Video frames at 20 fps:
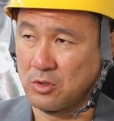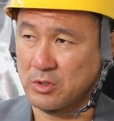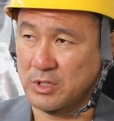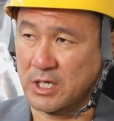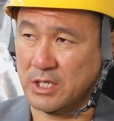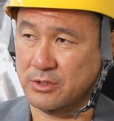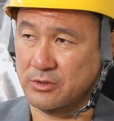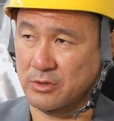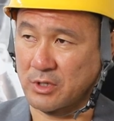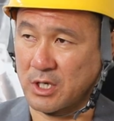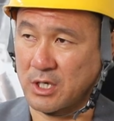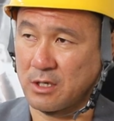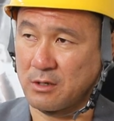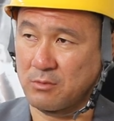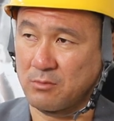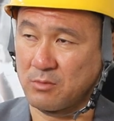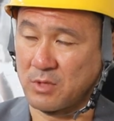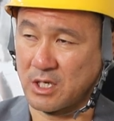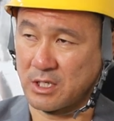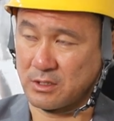何ちゅうかな
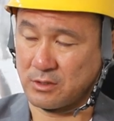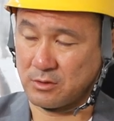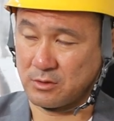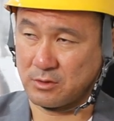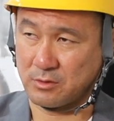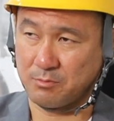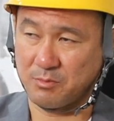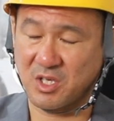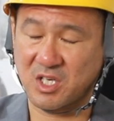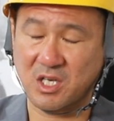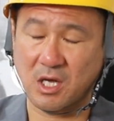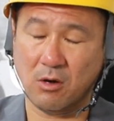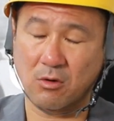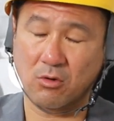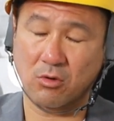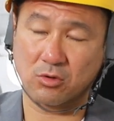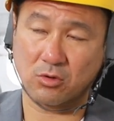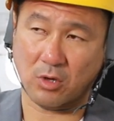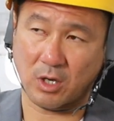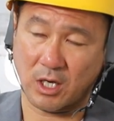まあ3日
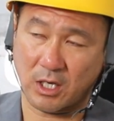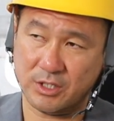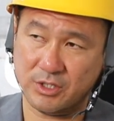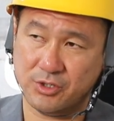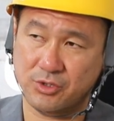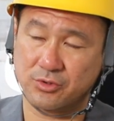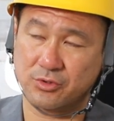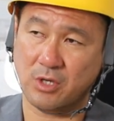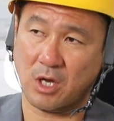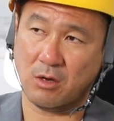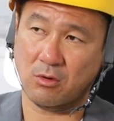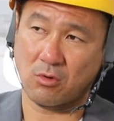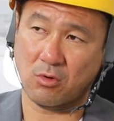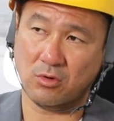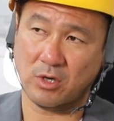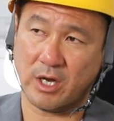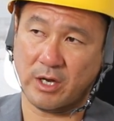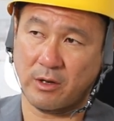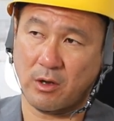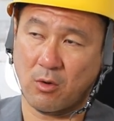後とか1週間後
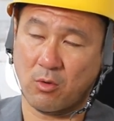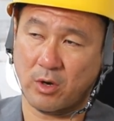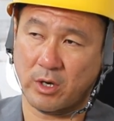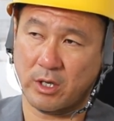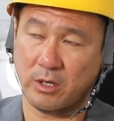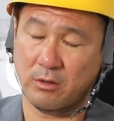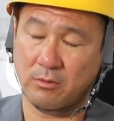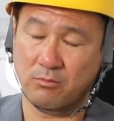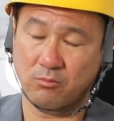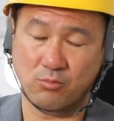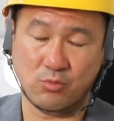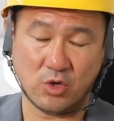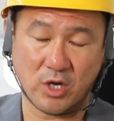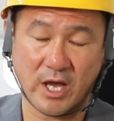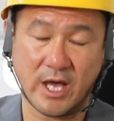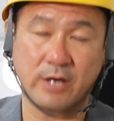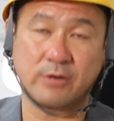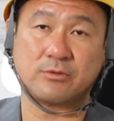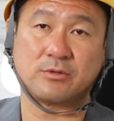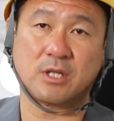ぐらいにはお金も
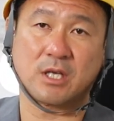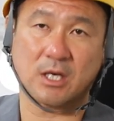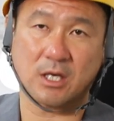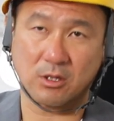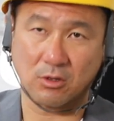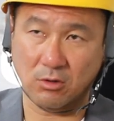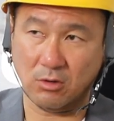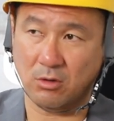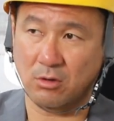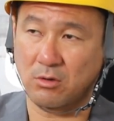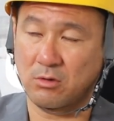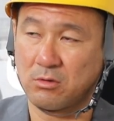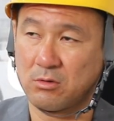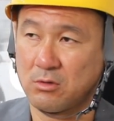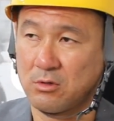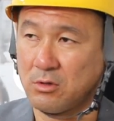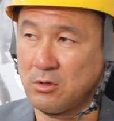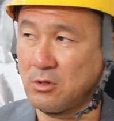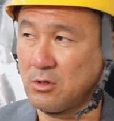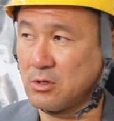らえるんだけど
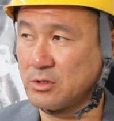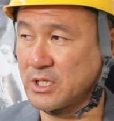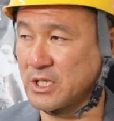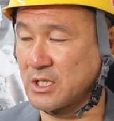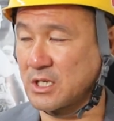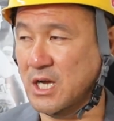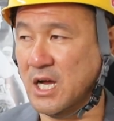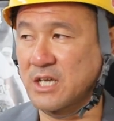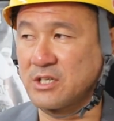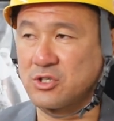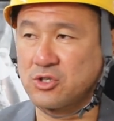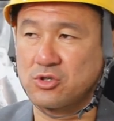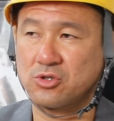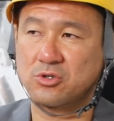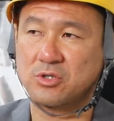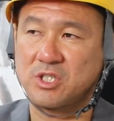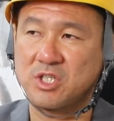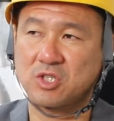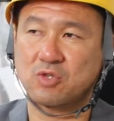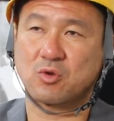だって回
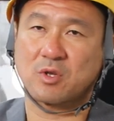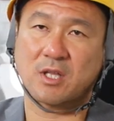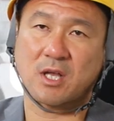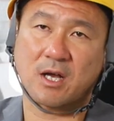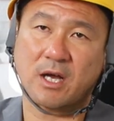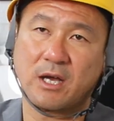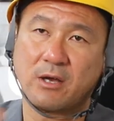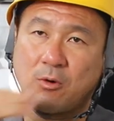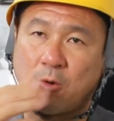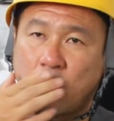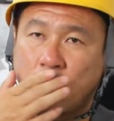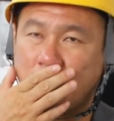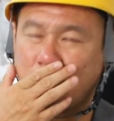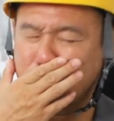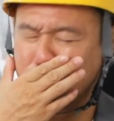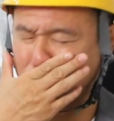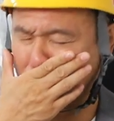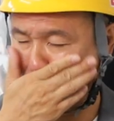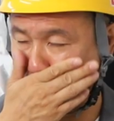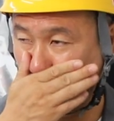収率は高い方なん
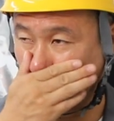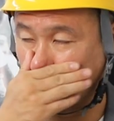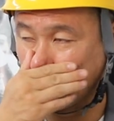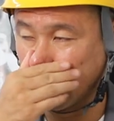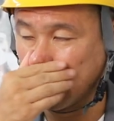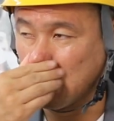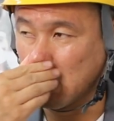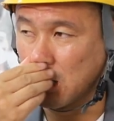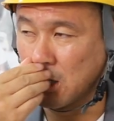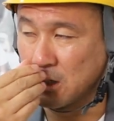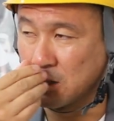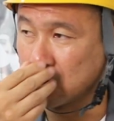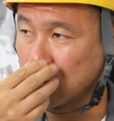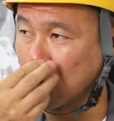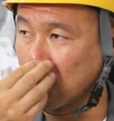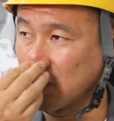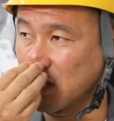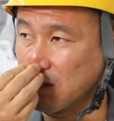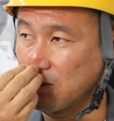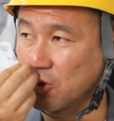ですけど
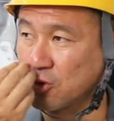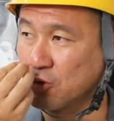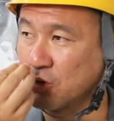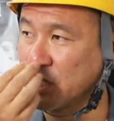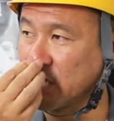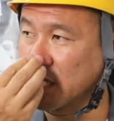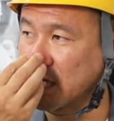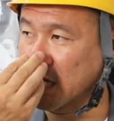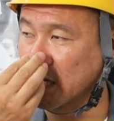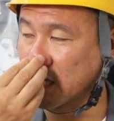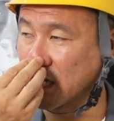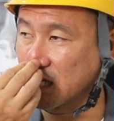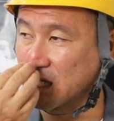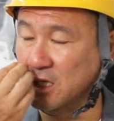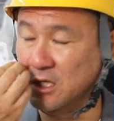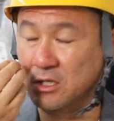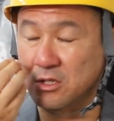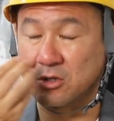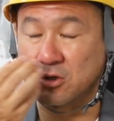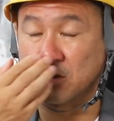それでも売掛
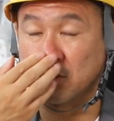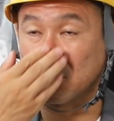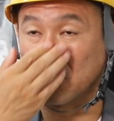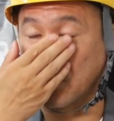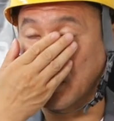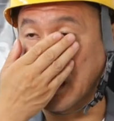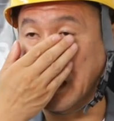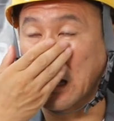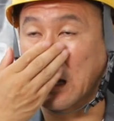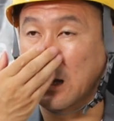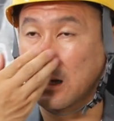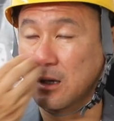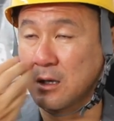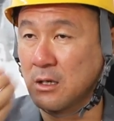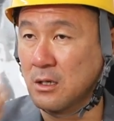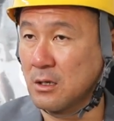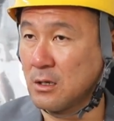金っていうのが